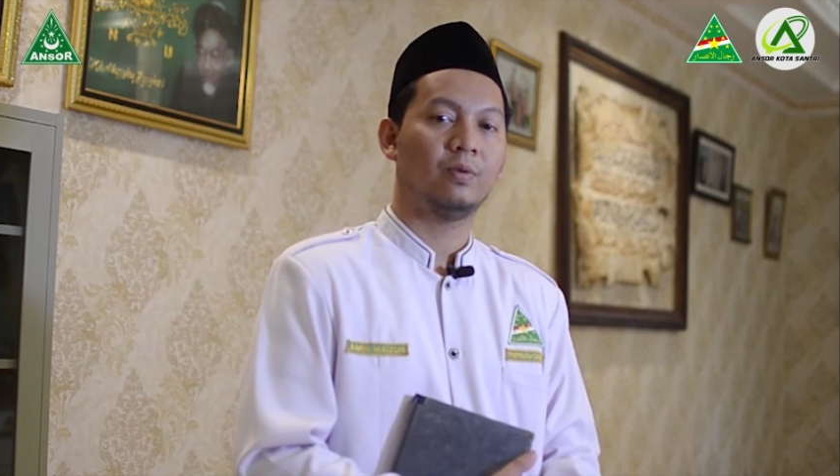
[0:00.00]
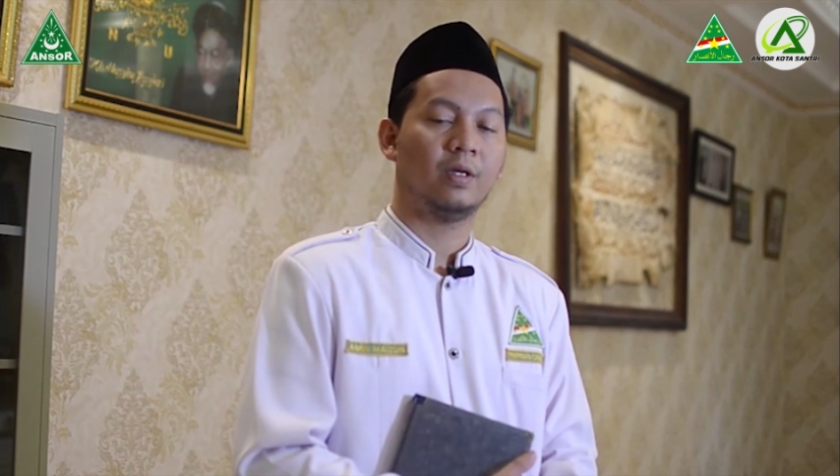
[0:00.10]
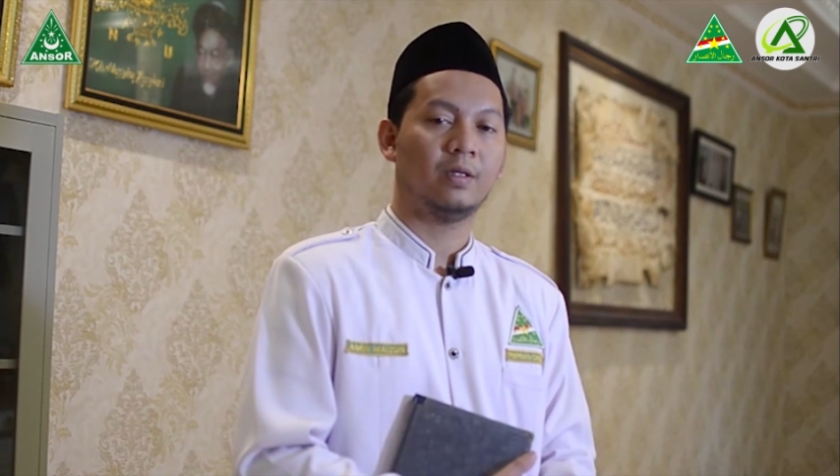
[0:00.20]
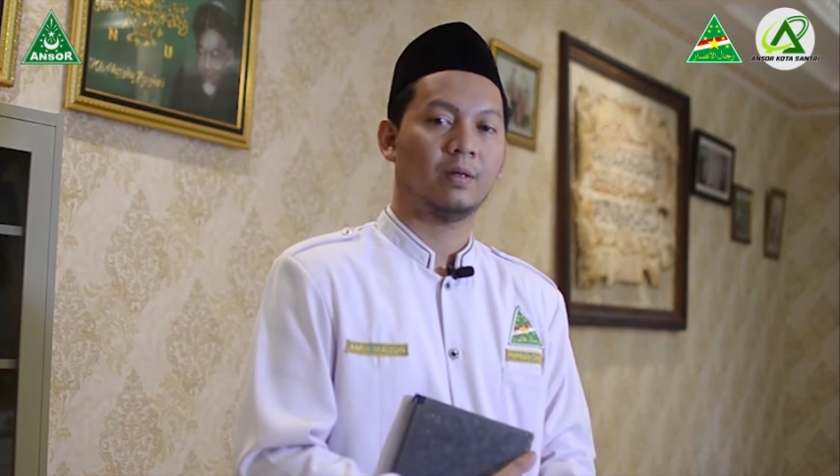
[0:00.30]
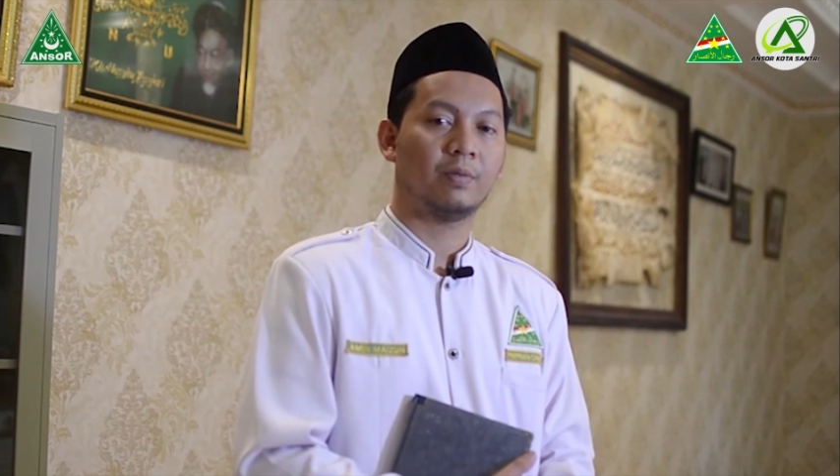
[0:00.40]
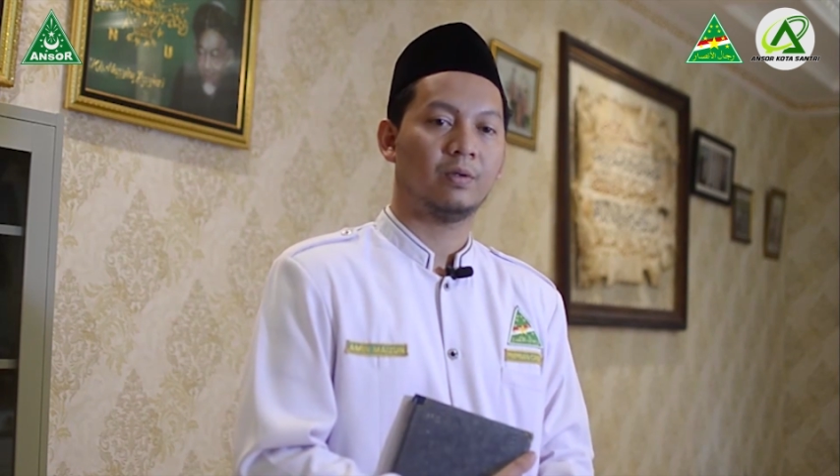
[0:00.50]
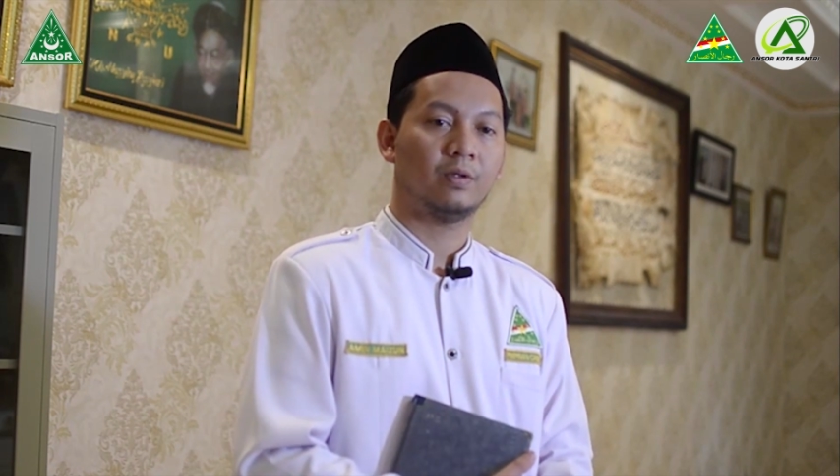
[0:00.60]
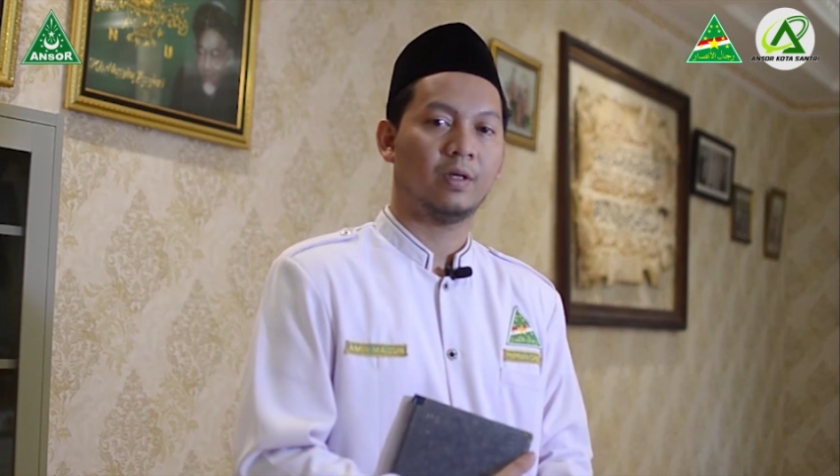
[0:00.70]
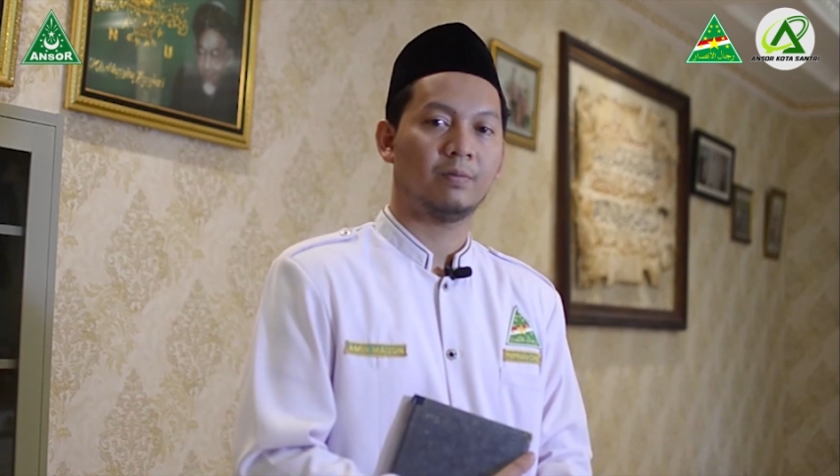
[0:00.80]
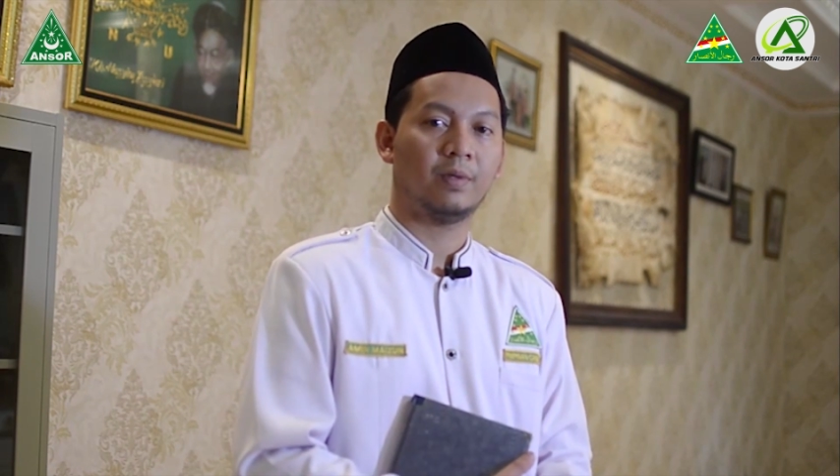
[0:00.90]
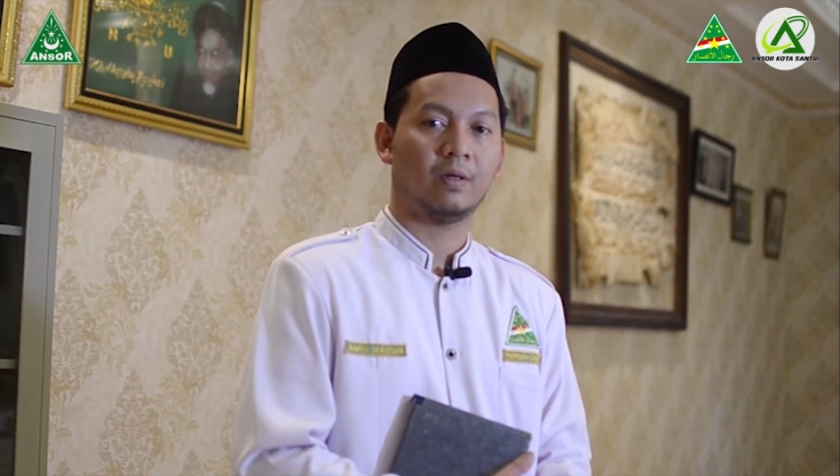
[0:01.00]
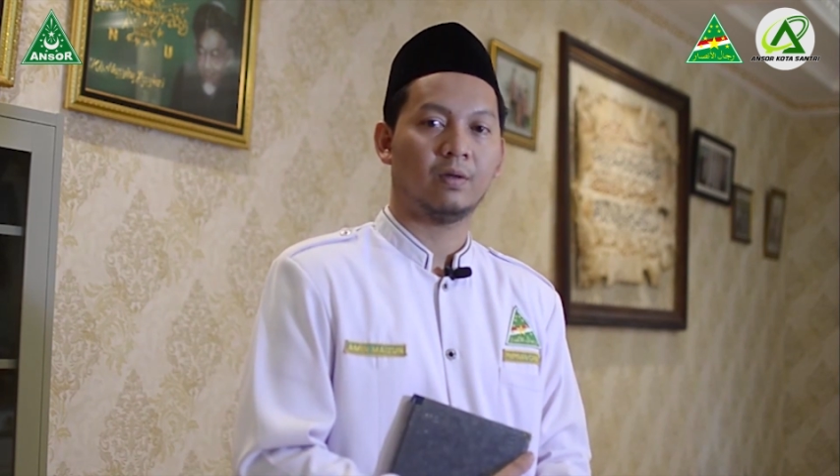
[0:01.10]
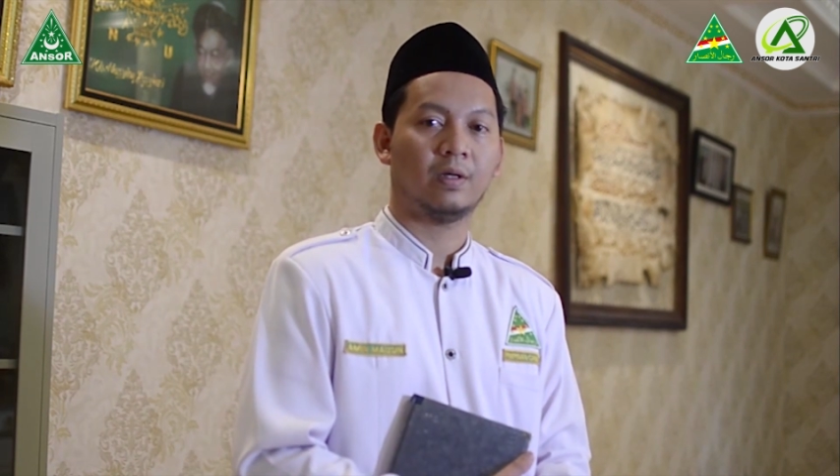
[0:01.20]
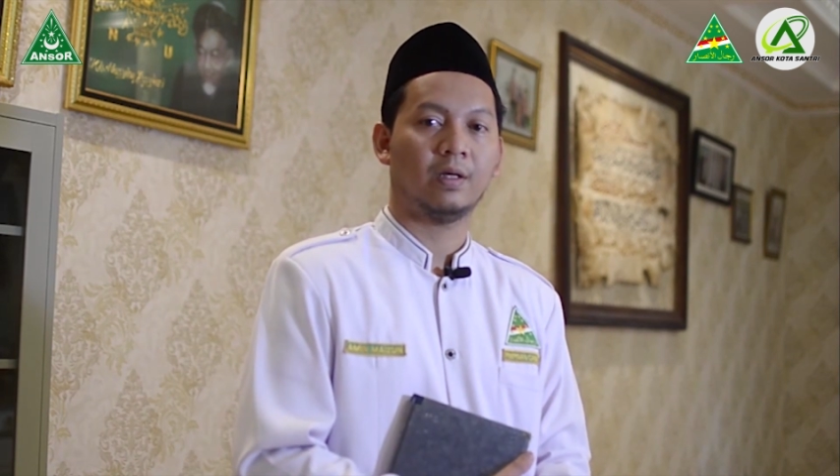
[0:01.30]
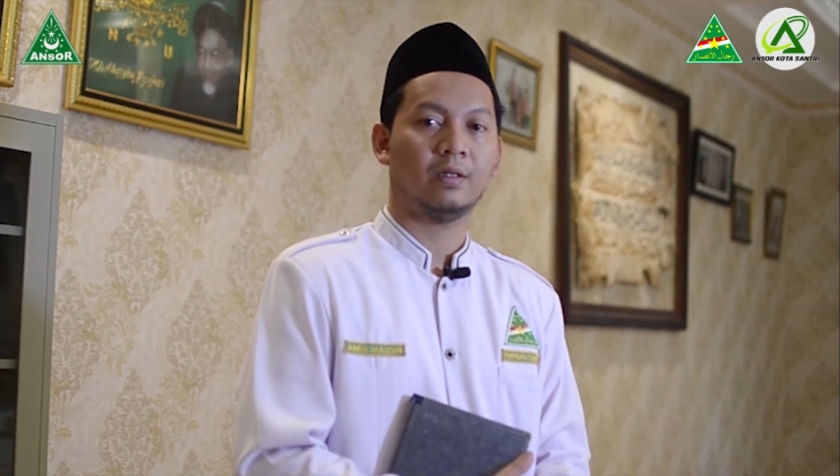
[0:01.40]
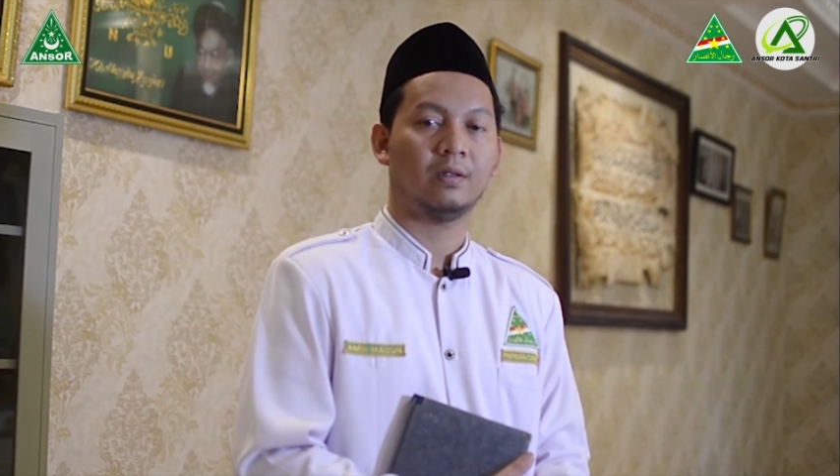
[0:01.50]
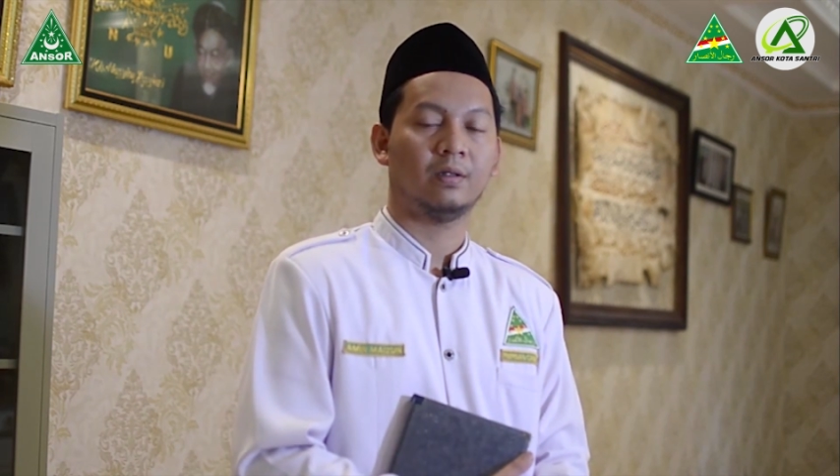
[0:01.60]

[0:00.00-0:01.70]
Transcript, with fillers: bulan yang penuh dengan barokah,